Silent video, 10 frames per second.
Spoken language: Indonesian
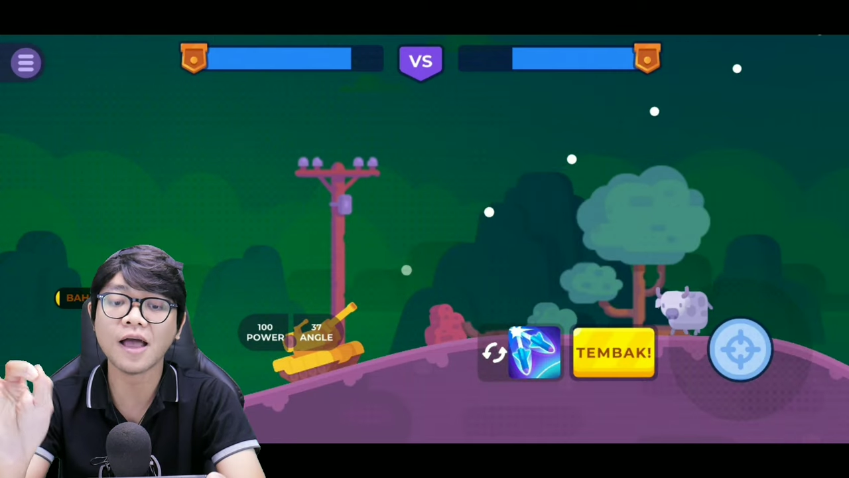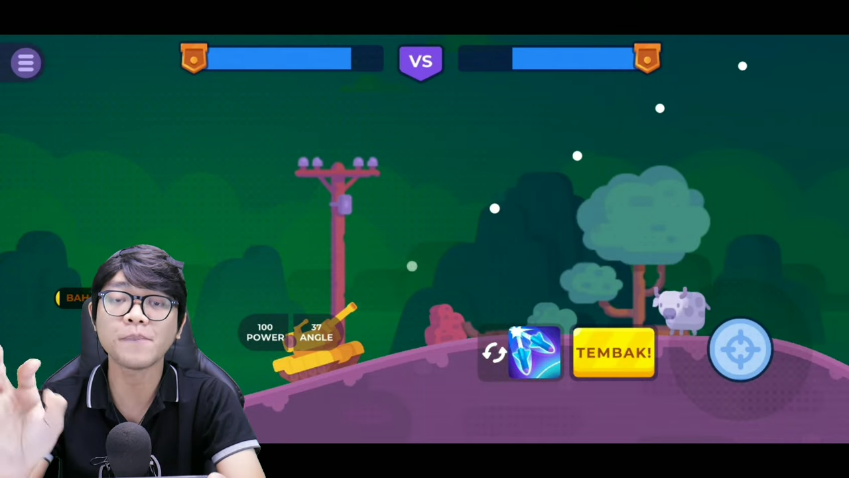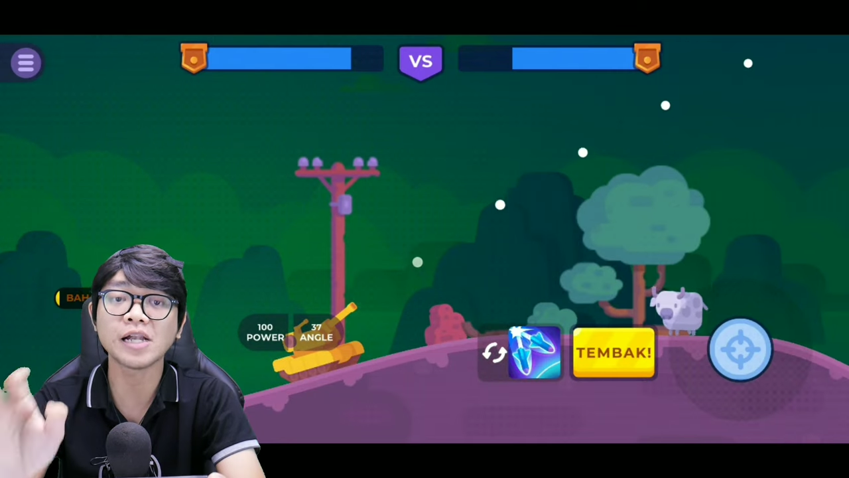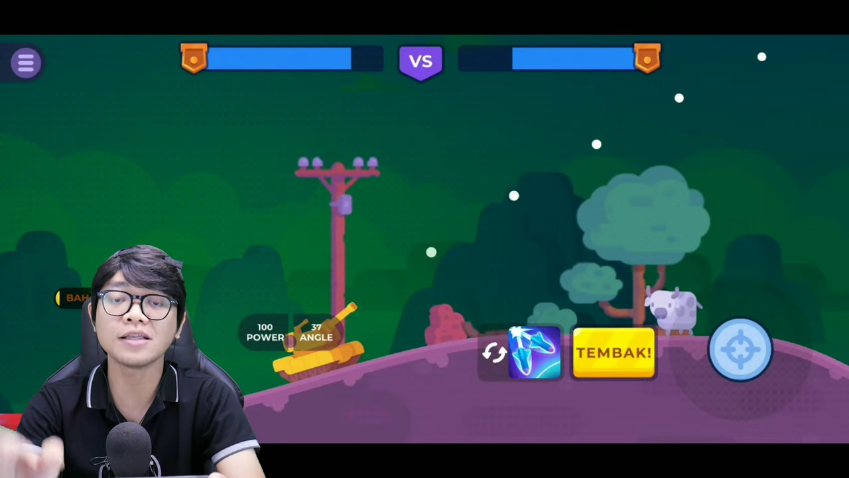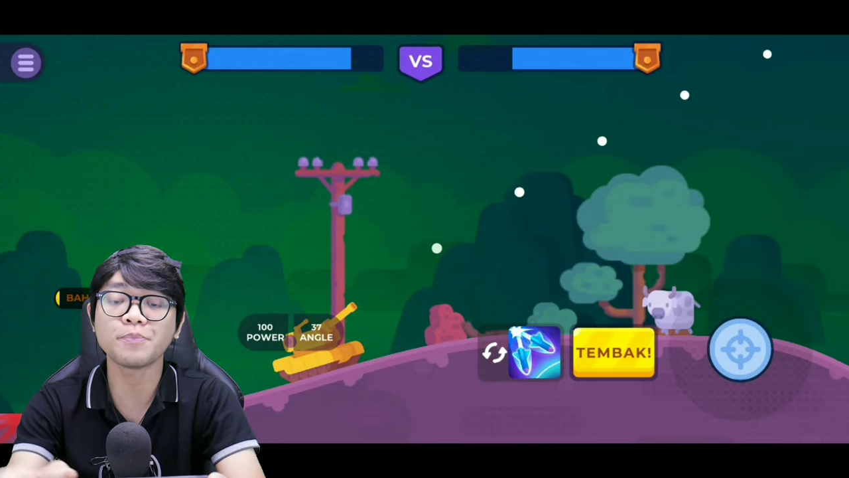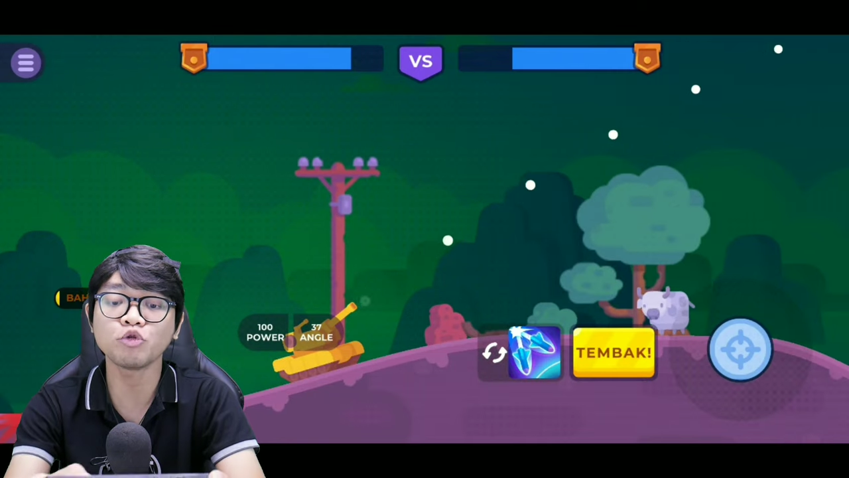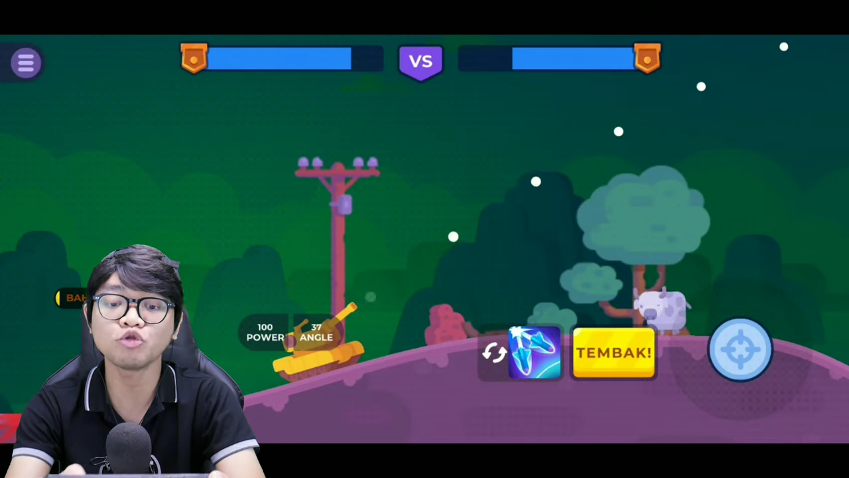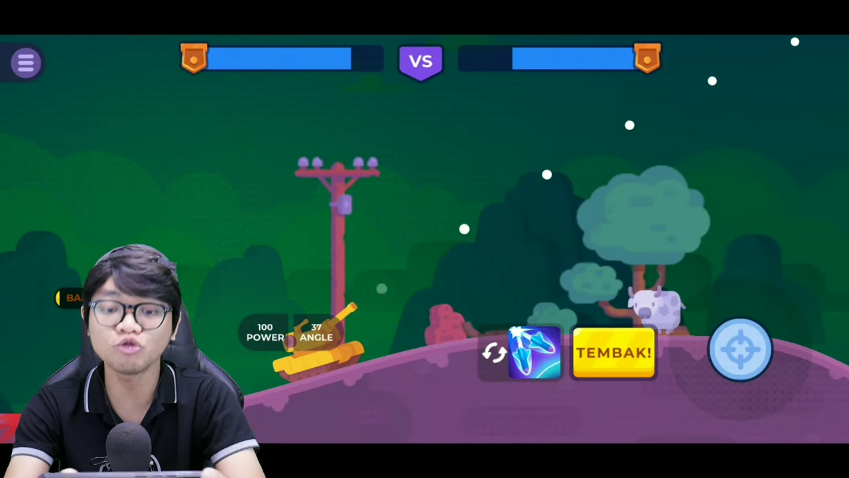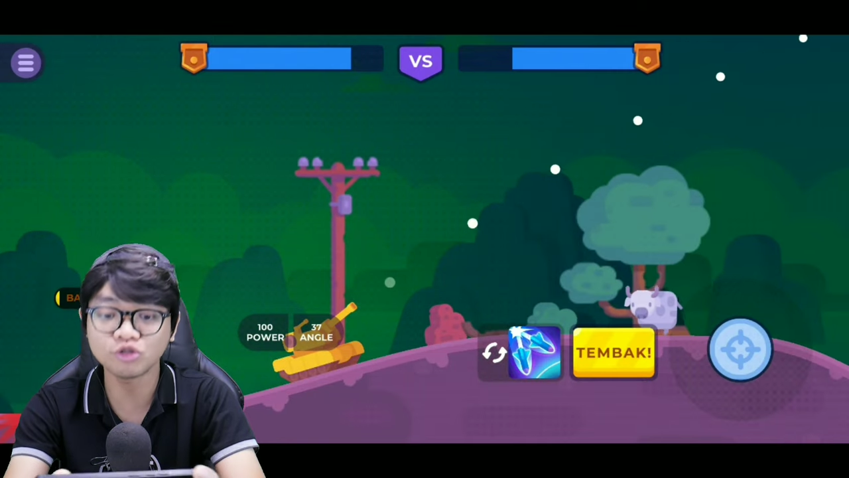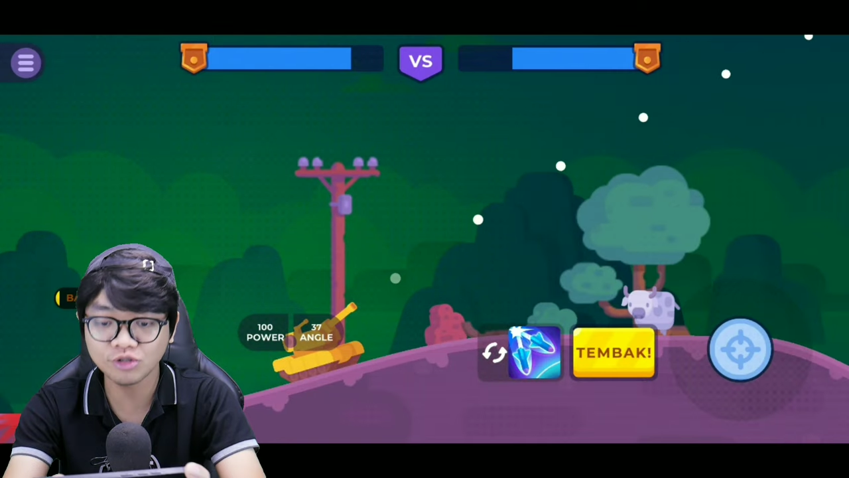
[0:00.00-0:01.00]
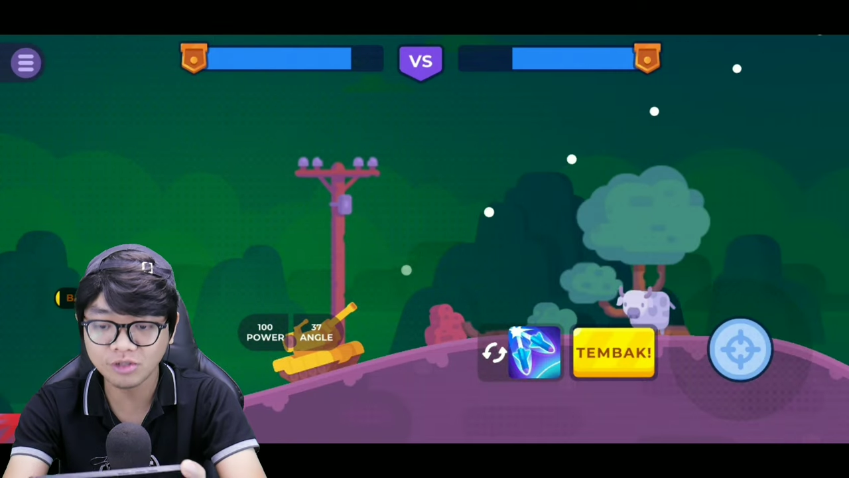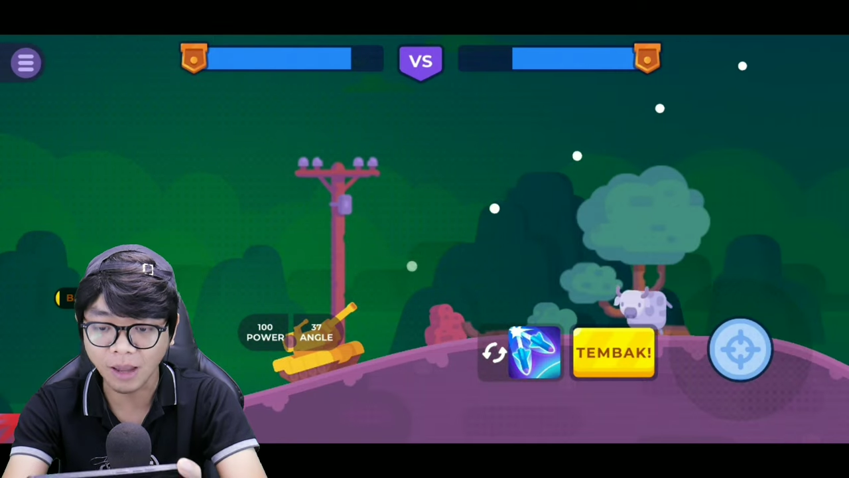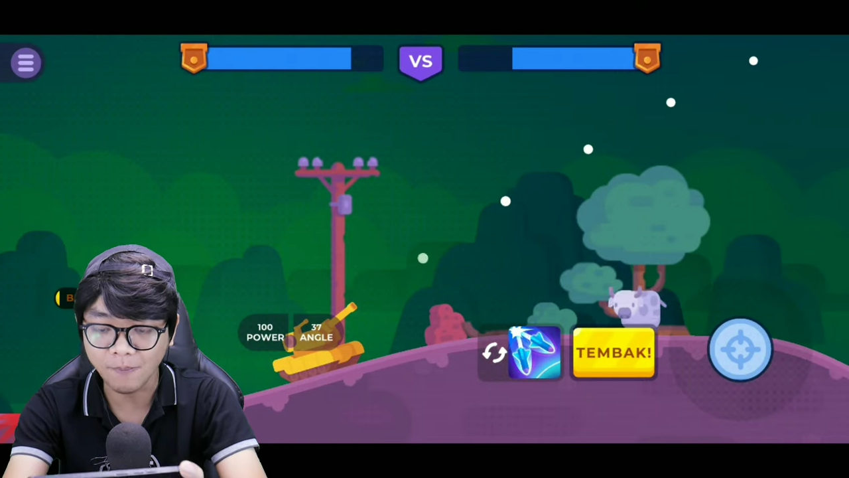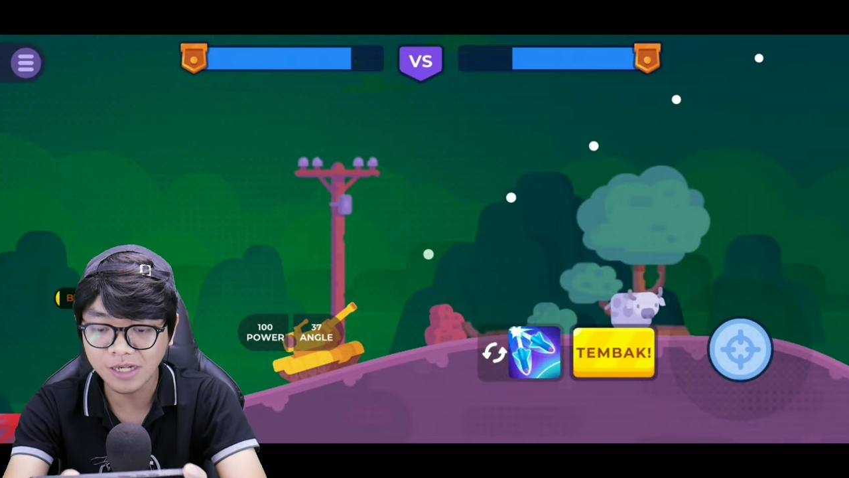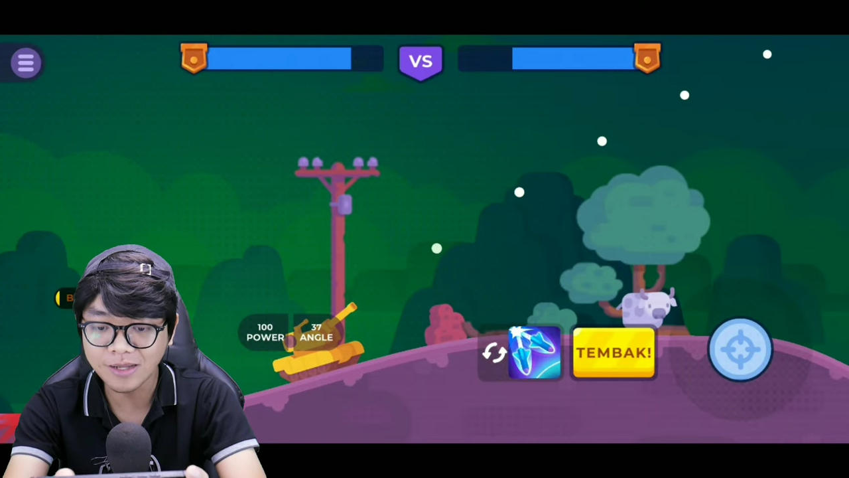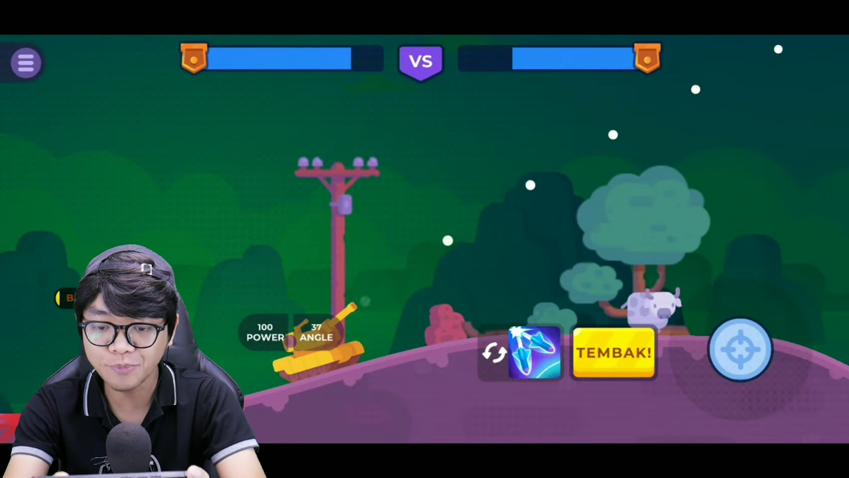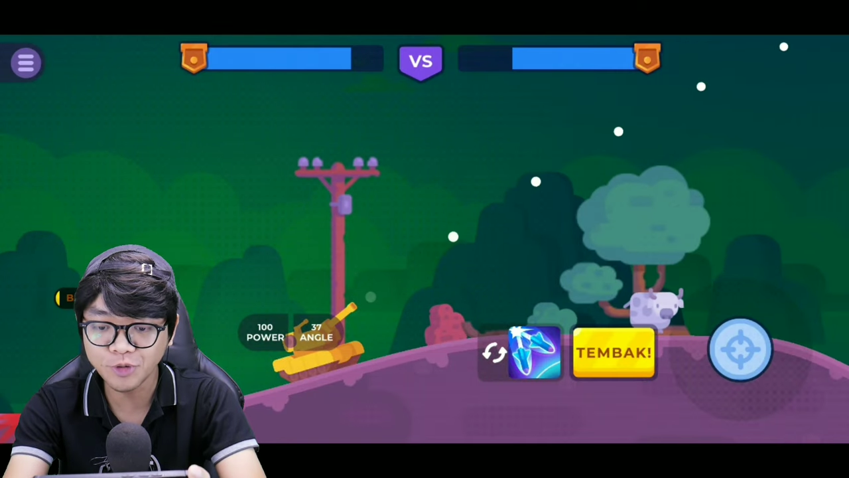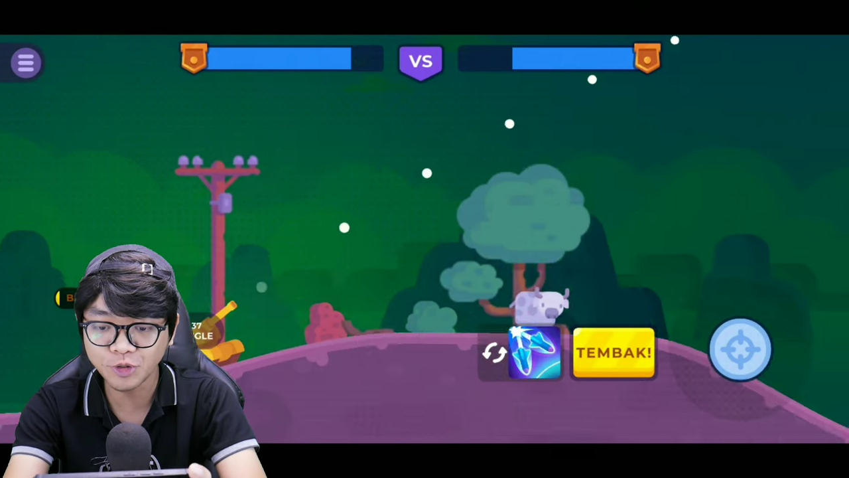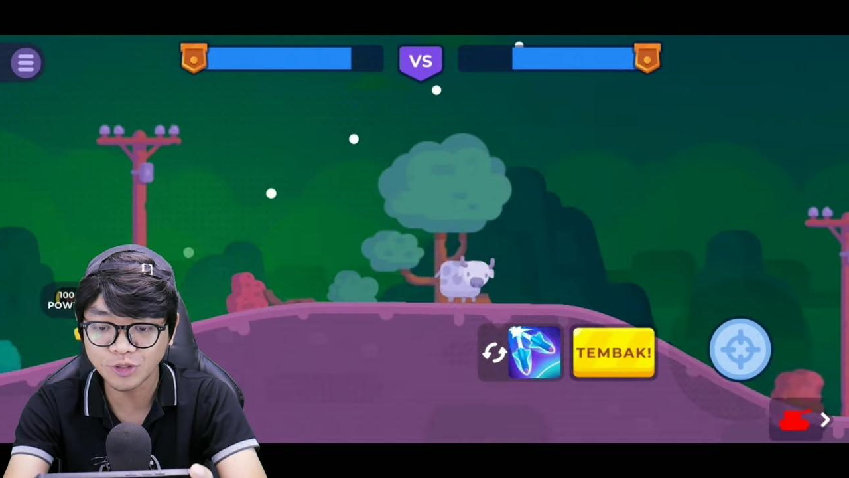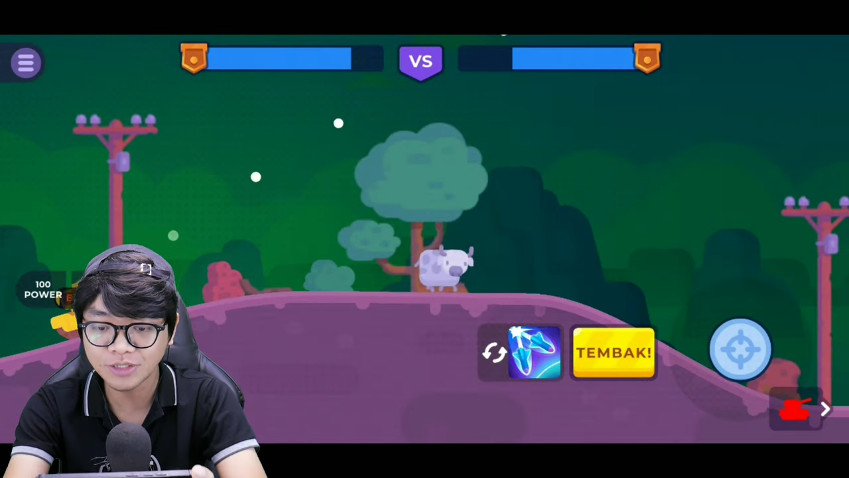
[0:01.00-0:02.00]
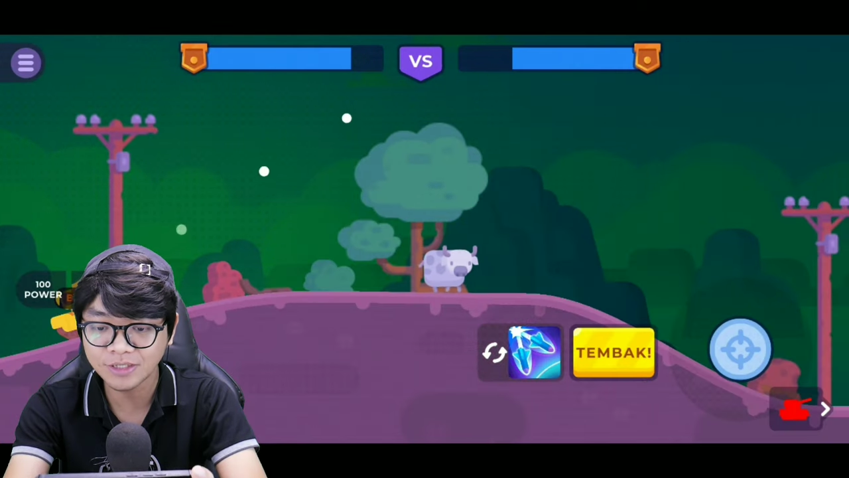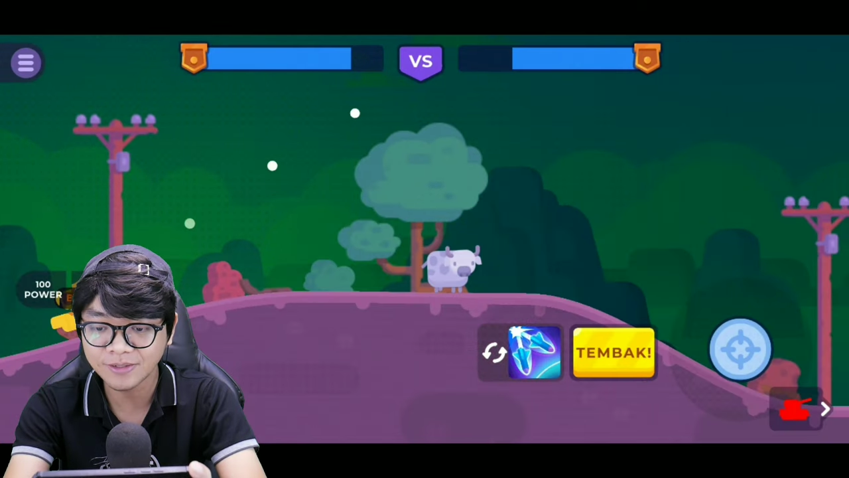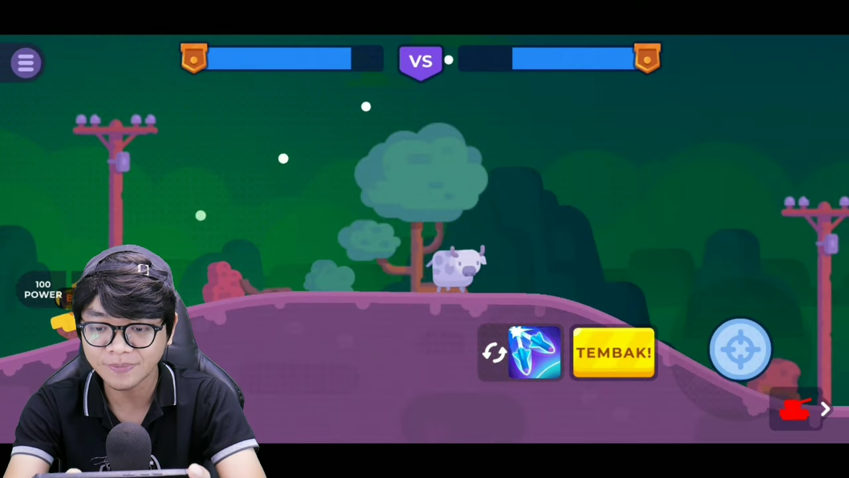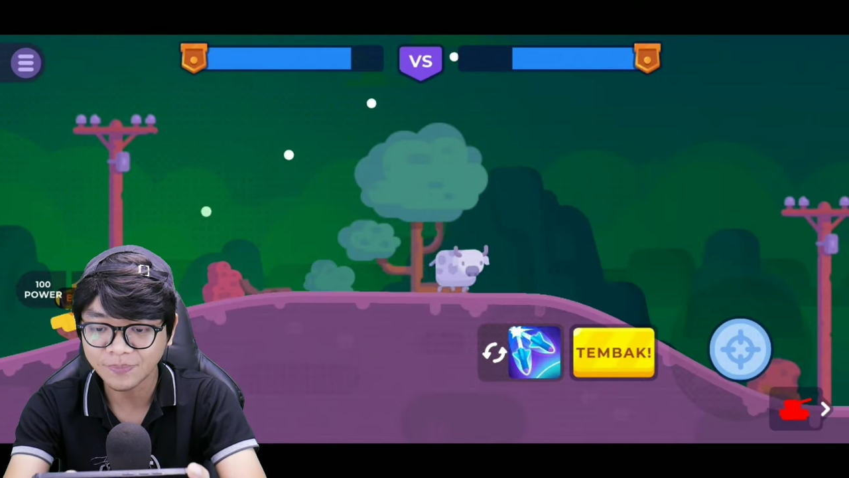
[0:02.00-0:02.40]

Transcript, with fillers: kabelnya putus, kabelnya putus.